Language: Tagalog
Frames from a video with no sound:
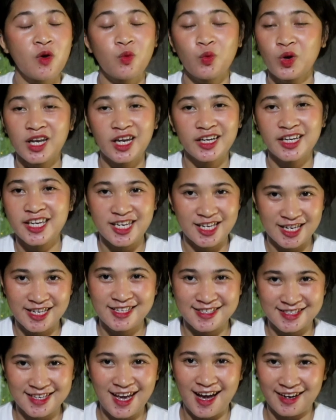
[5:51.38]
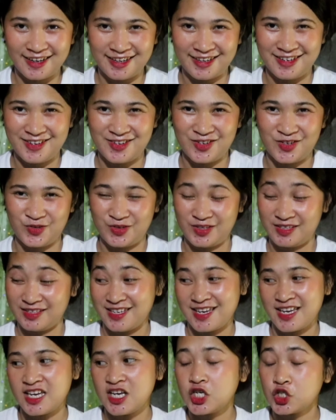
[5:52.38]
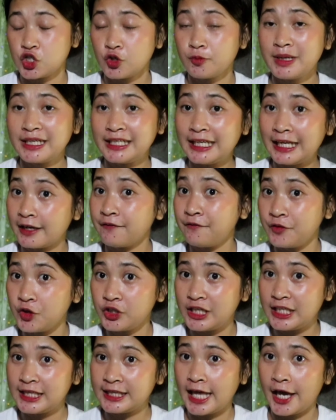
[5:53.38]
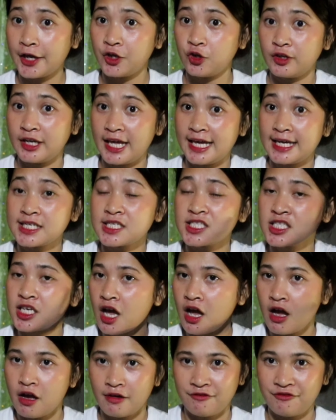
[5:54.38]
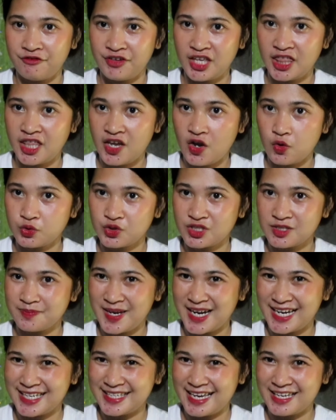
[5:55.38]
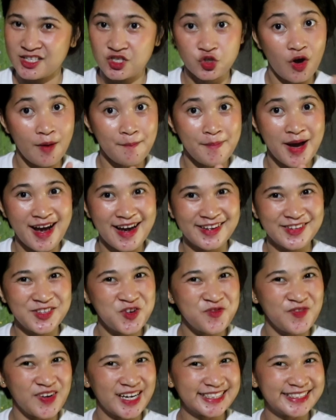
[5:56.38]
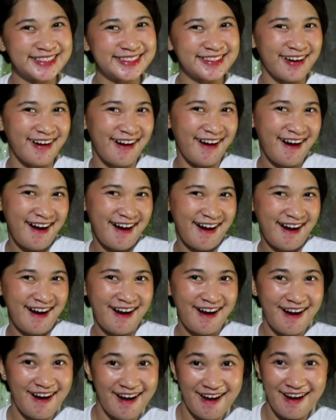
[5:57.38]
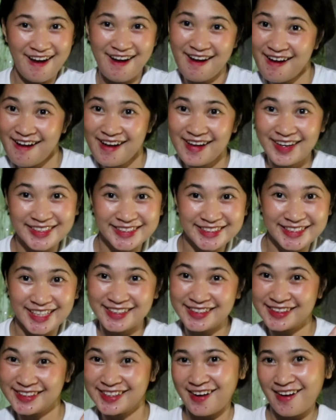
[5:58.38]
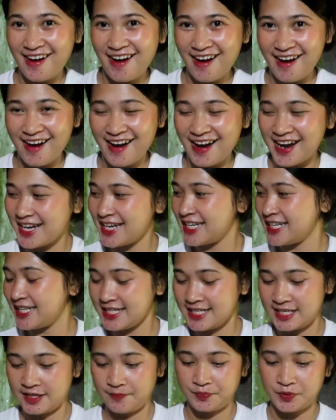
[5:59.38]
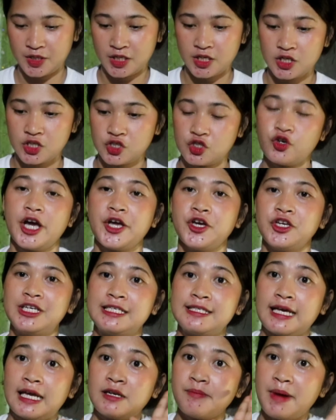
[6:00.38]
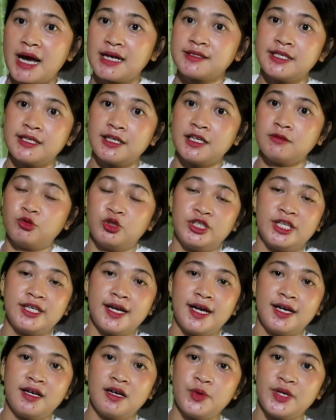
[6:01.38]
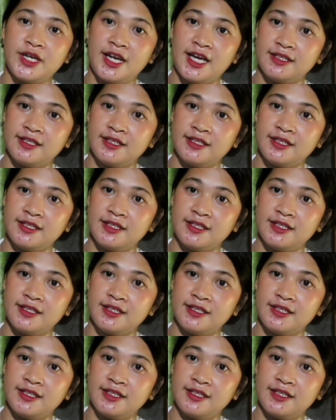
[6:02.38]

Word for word: walang hilig sa akin, ganun. So, magre-review din tayo next videos mga day. So, abangan nyo mga day. Ganun. So, ngayon is unboxing lang muna ang gagawin